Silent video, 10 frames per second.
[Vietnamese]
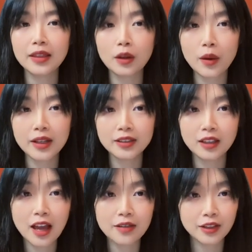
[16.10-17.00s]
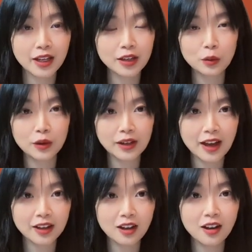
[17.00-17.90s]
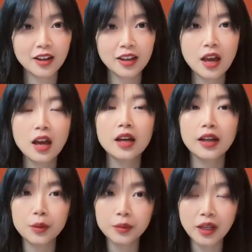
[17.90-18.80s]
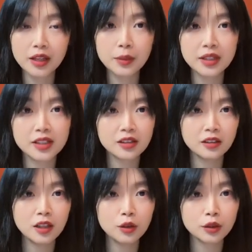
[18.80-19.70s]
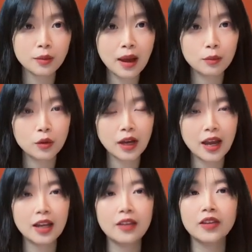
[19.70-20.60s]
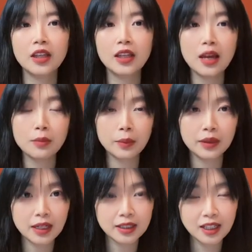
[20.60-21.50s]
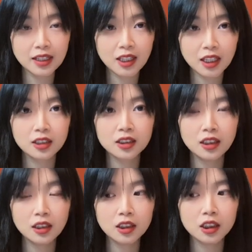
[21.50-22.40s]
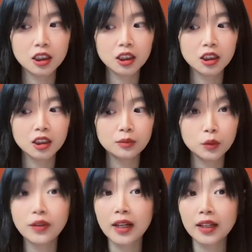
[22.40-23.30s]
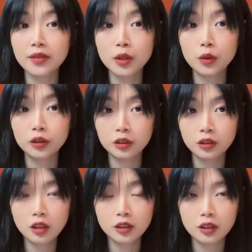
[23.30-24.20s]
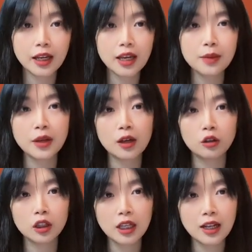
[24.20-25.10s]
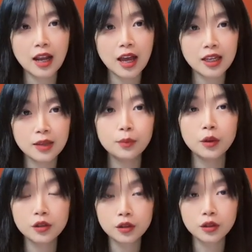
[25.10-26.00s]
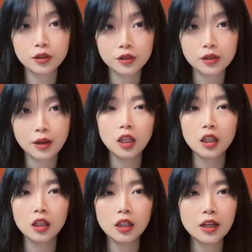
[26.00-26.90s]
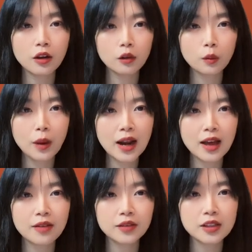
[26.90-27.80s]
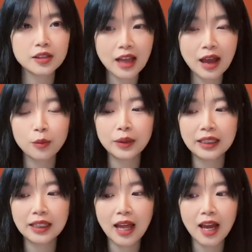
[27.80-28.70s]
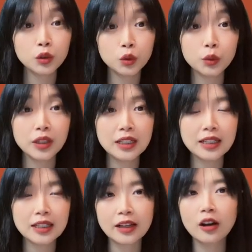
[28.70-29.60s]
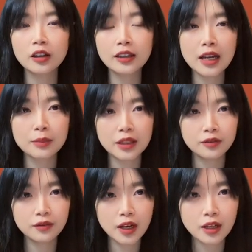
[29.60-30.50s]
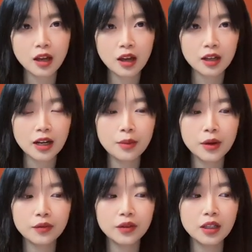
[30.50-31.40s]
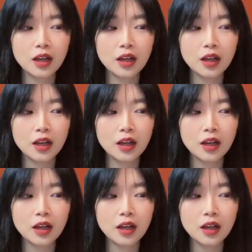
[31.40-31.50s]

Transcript: đã quay trở lại với kênh của Cá Coi Ngày hôm nay thì mình sẽ giới thiệu cho các bạn một cái NFT game mà mình đã nhắc tới ở một vài cái video trước Cái game này có tên là Imposters Để nói qua là vì sao mình lại chú ý đến cái con game này như vậy Đấy là bởi vì